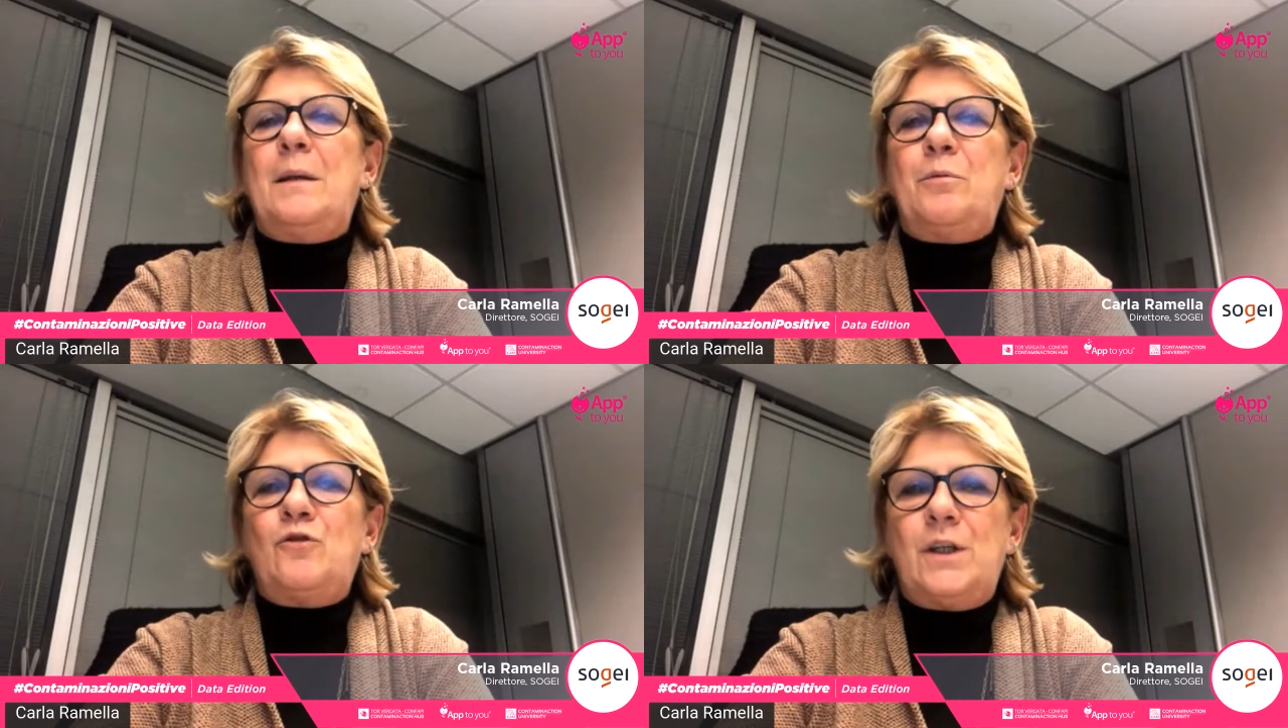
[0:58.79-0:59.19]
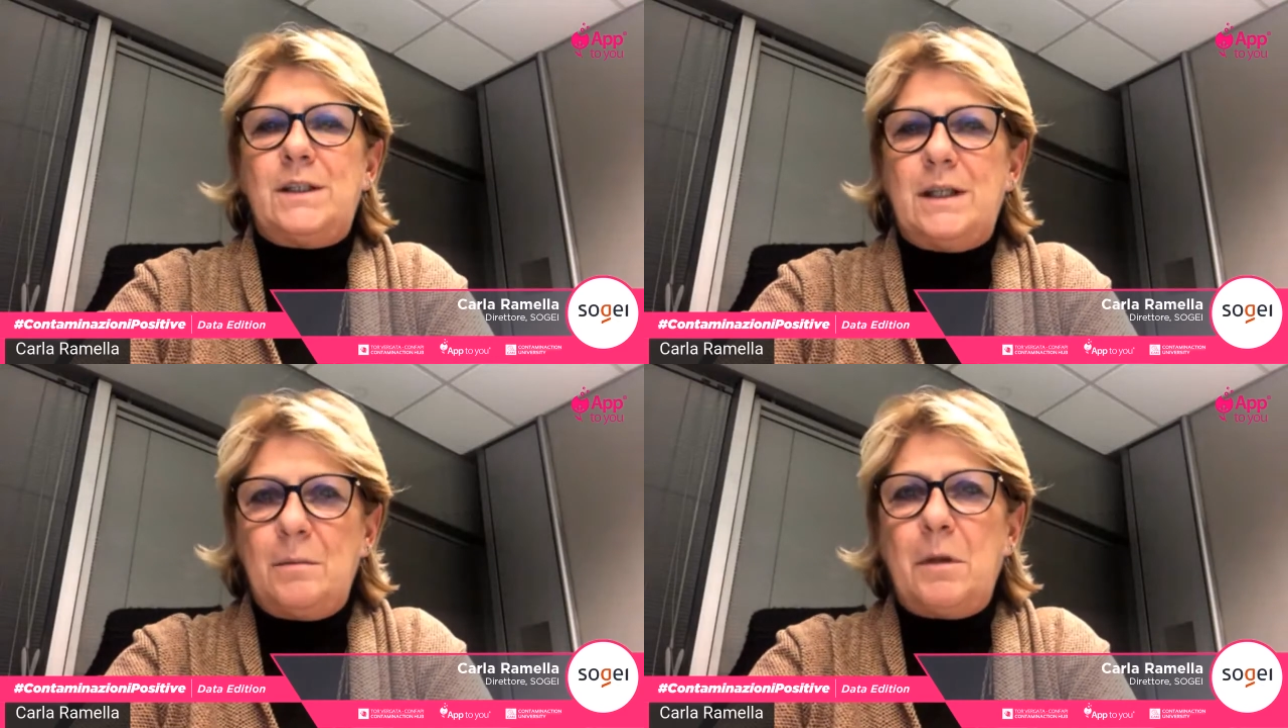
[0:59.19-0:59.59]
dei
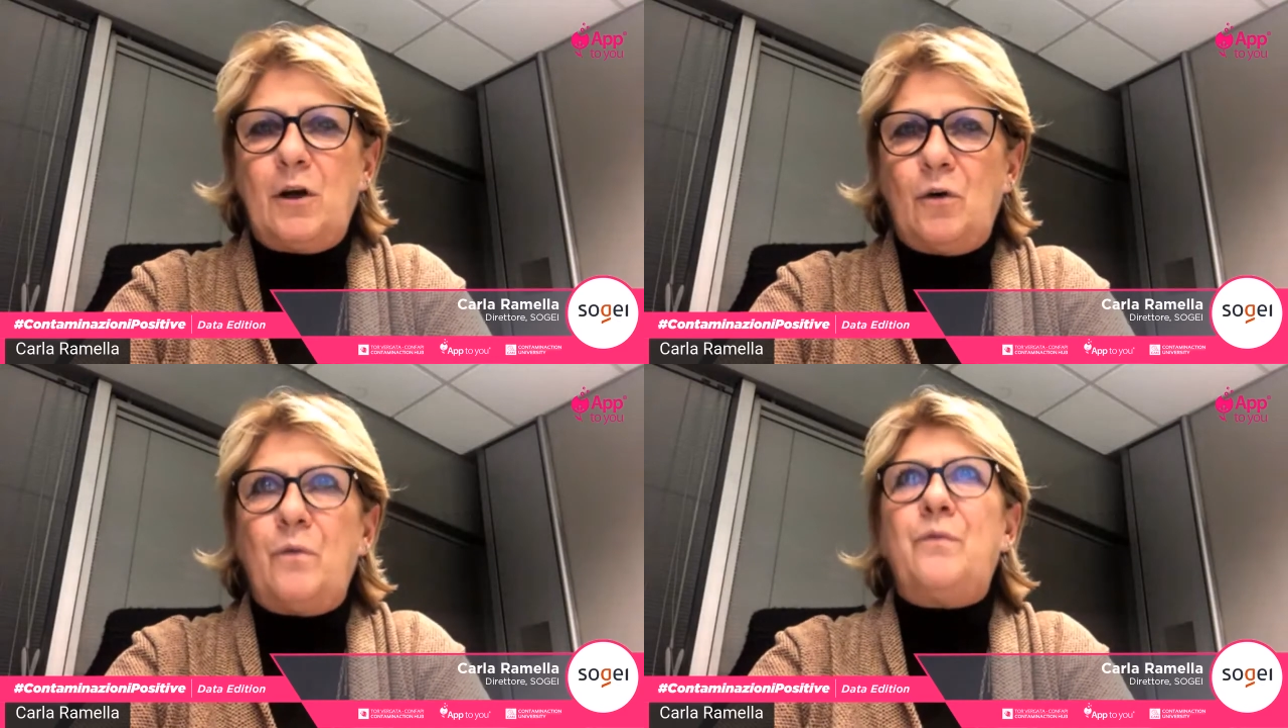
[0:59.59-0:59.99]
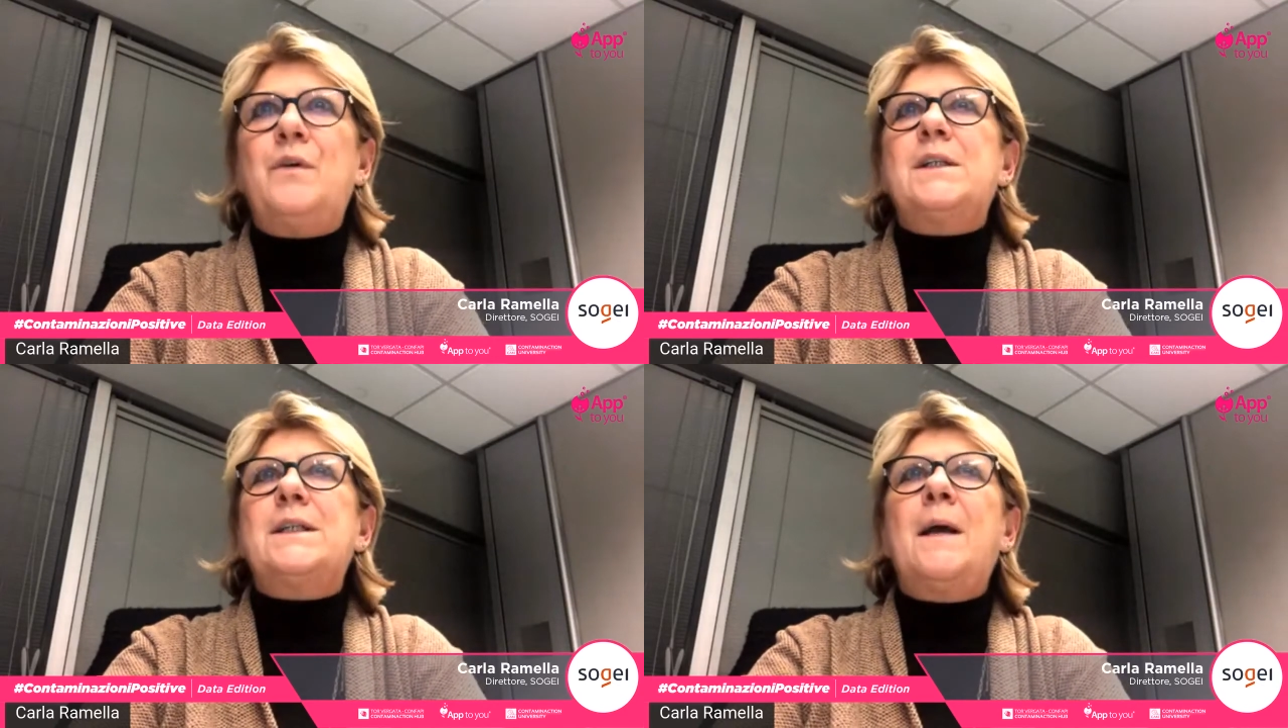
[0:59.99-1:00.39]
processi di back
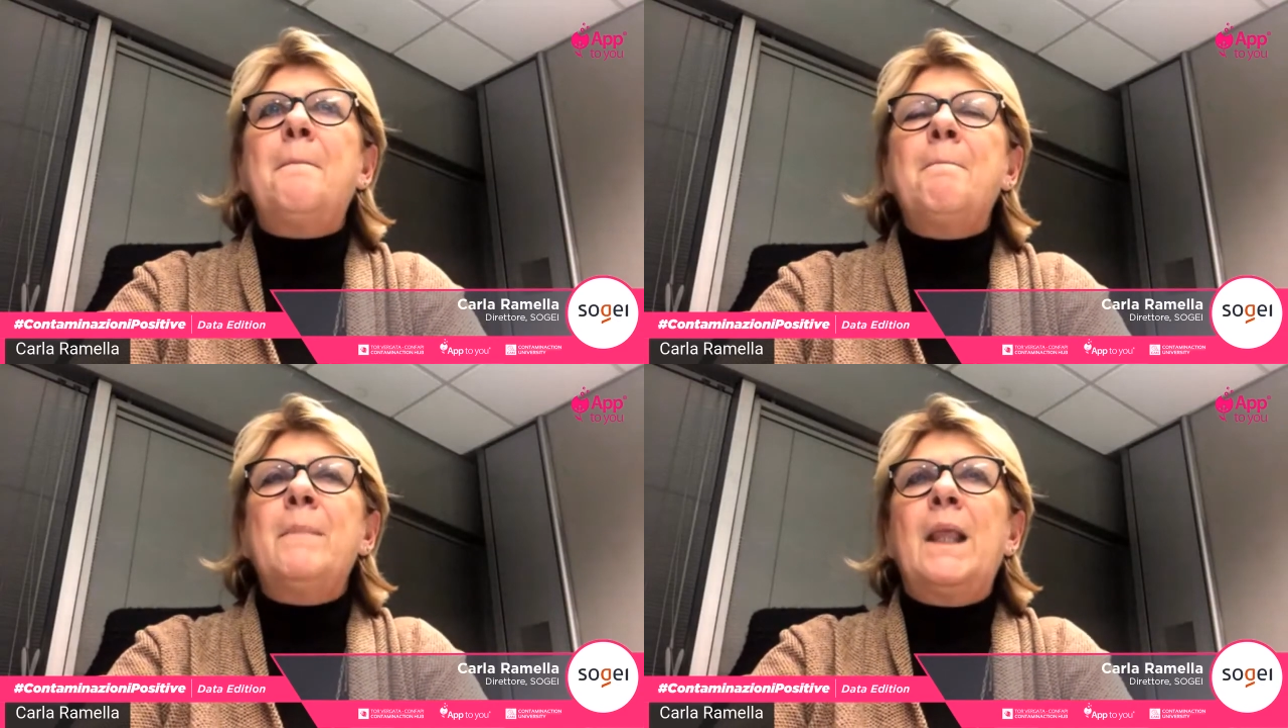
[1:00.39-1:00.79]
office